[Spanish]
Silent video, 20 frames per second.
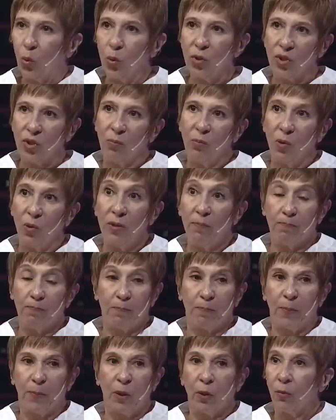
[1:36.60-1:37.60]
discursos muy
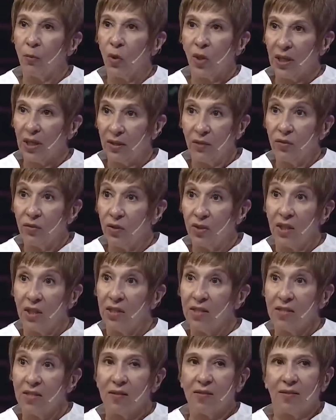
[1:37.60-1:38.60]

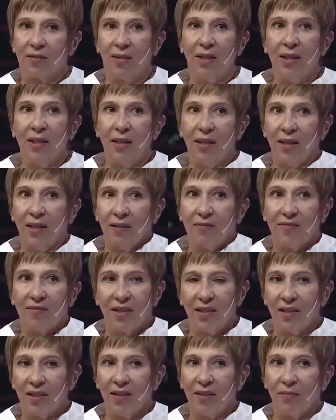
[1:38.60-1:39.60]
provocadores,
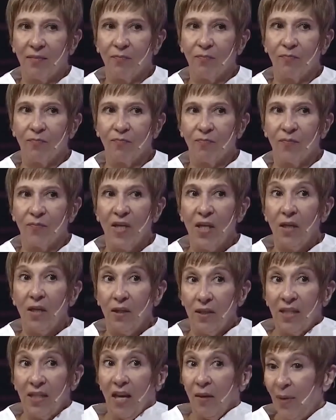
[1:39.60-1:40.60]
este,
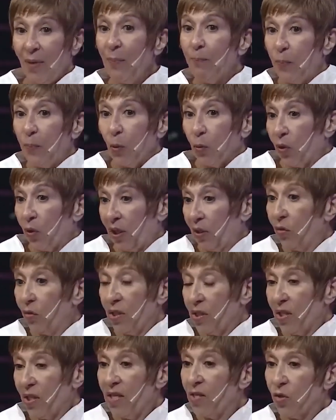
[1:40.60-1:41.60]
y además
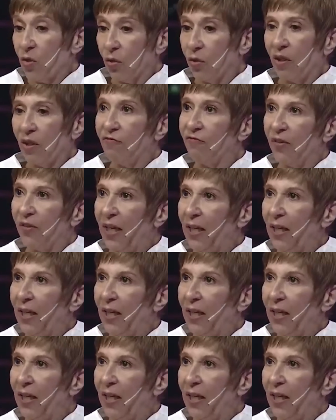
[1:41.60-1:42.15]
provocadores eso, de